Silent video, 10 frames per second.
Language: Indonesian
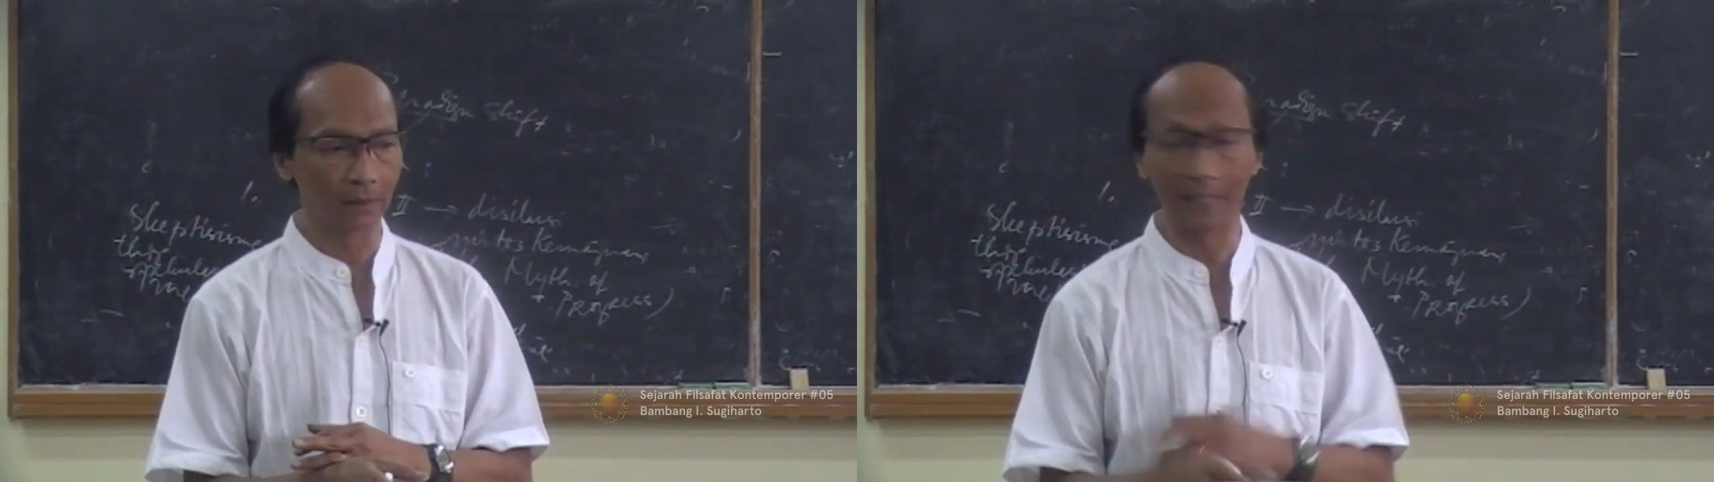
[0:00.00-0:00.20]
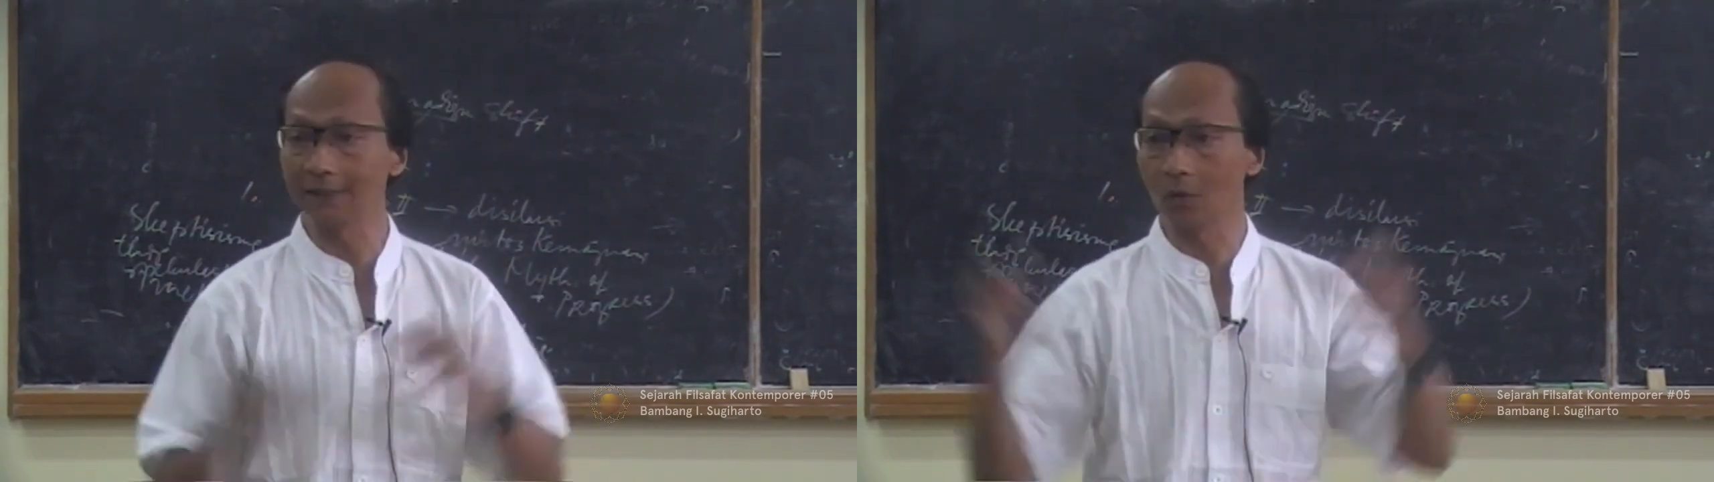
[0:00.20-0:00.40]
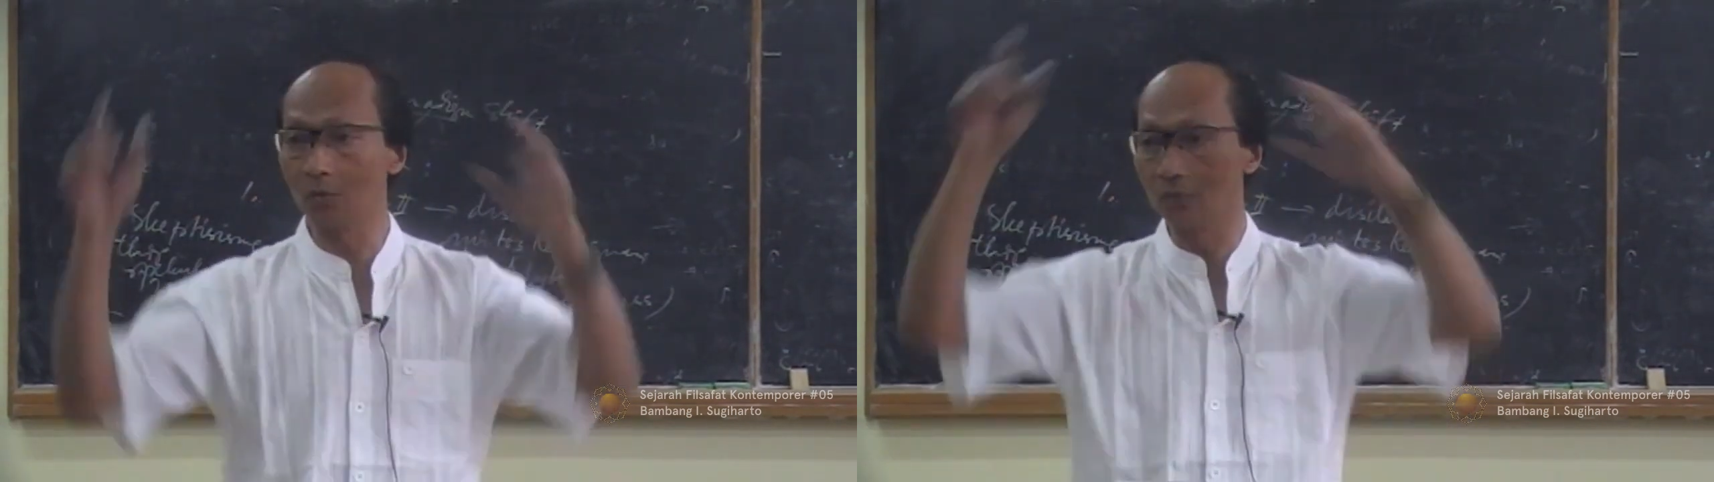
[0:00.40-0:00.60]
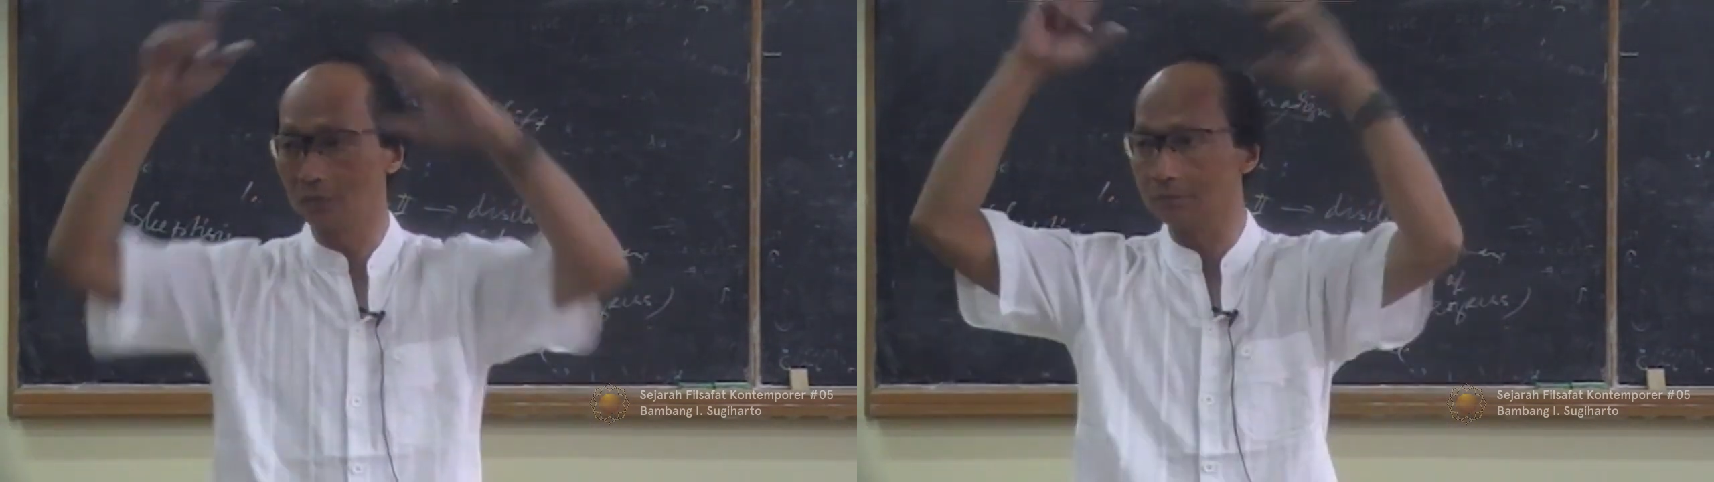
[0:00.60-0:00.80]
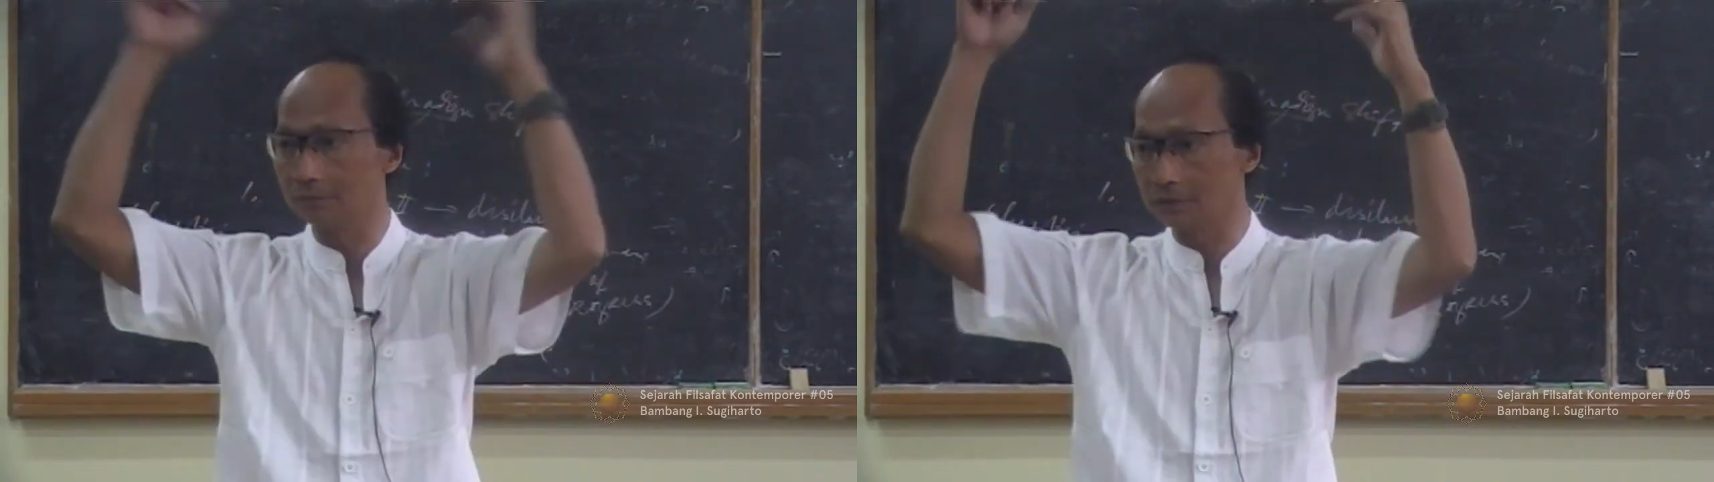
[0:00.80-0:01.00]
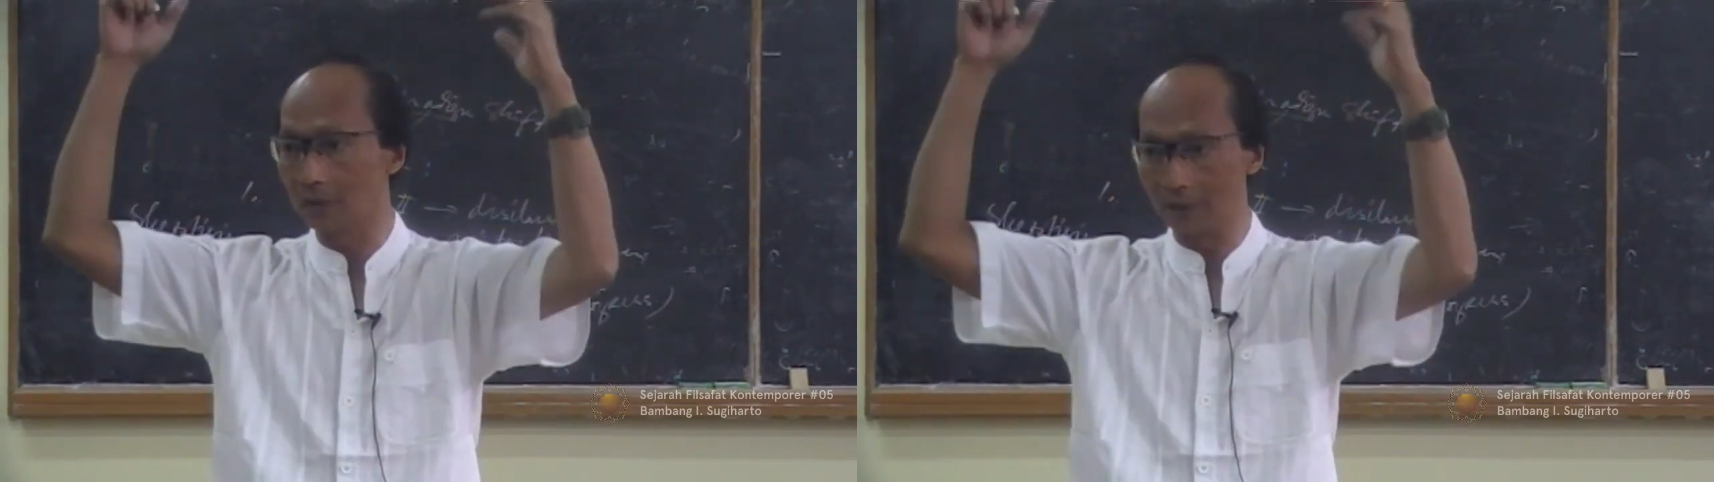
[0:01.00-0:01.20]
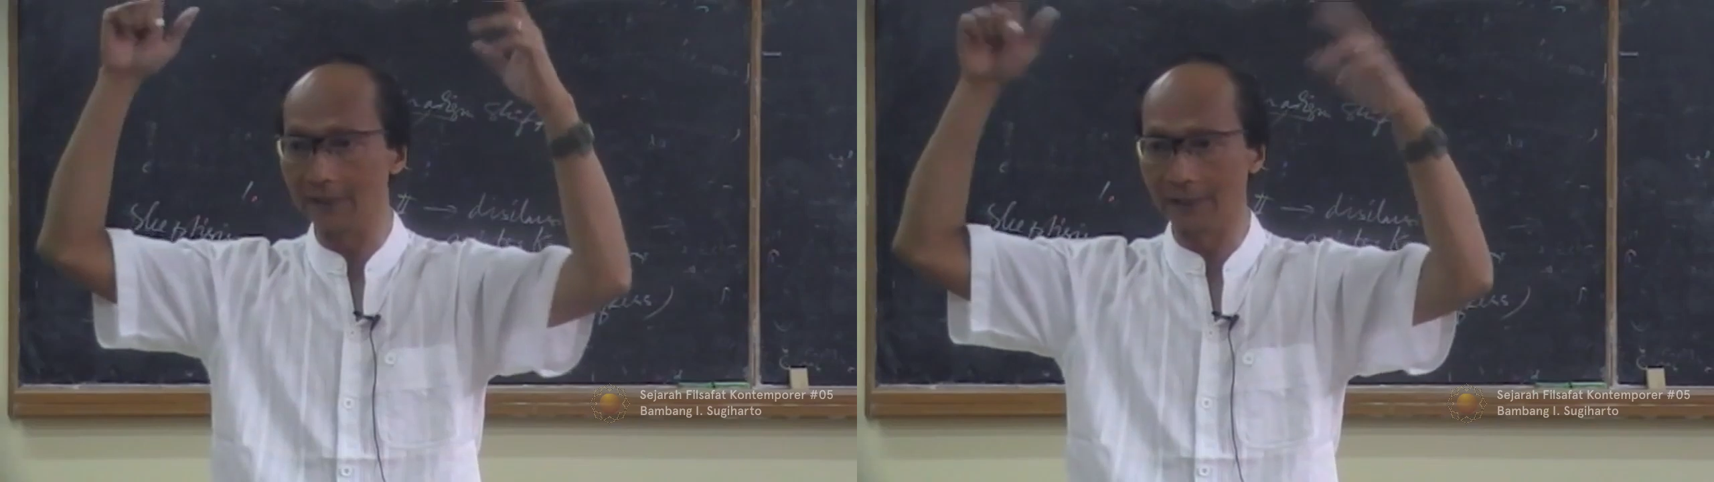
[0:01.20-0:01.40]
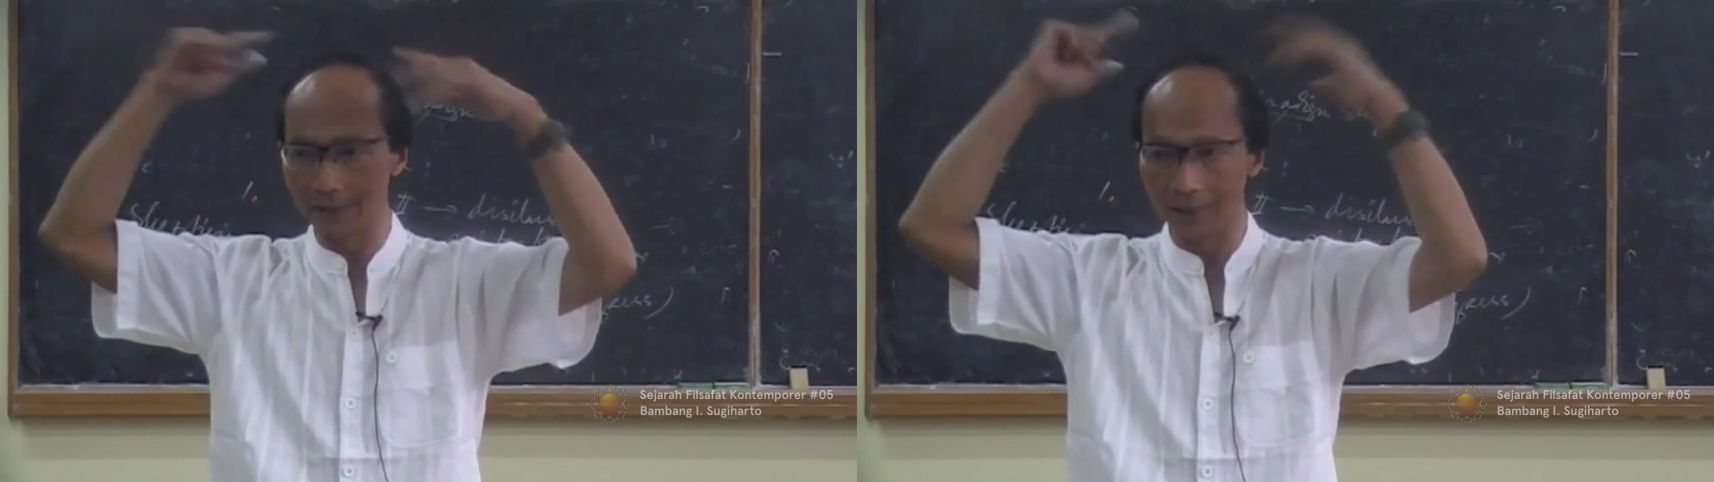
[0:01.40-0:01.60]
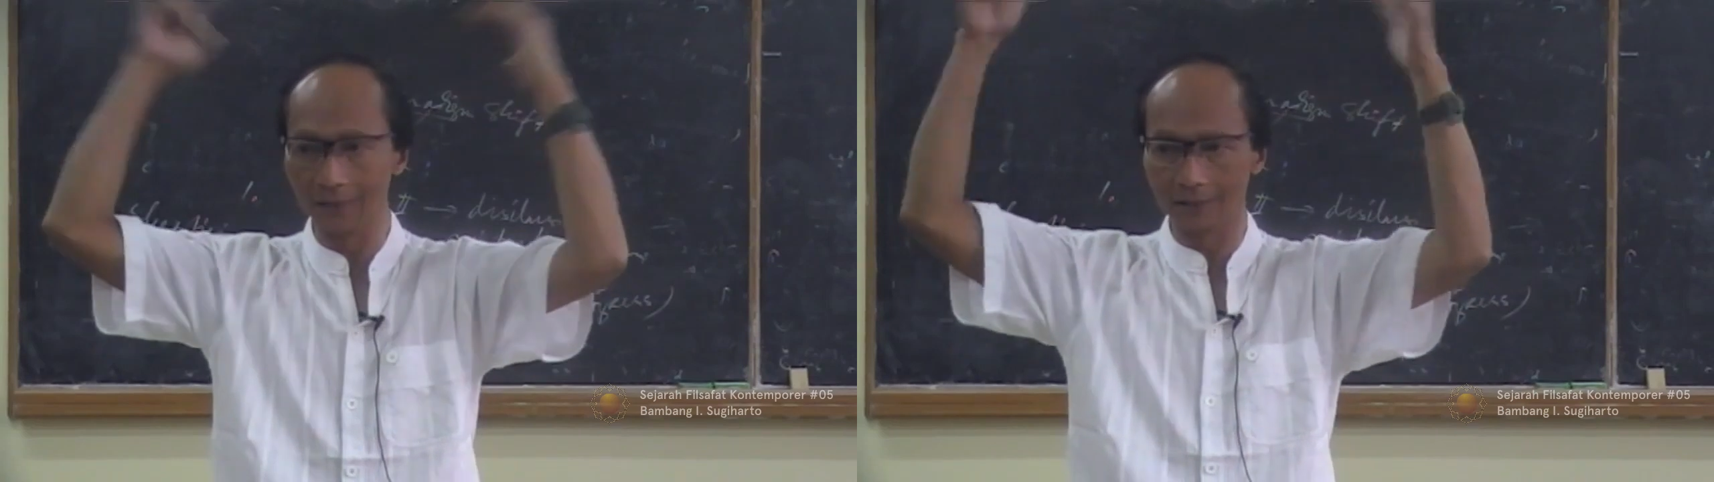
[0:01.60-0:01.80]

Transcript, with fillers: karena terlalu tahu kan Hegel